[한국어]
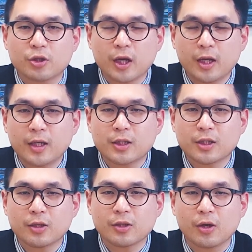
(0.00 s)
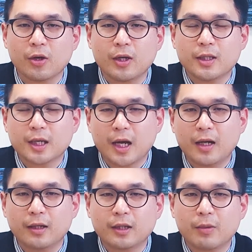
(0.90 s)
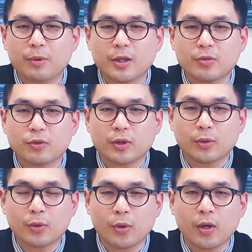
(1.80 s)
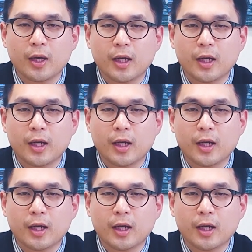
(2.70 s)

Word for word: 트레이닝 시켜서 잘 대비할 수 있도록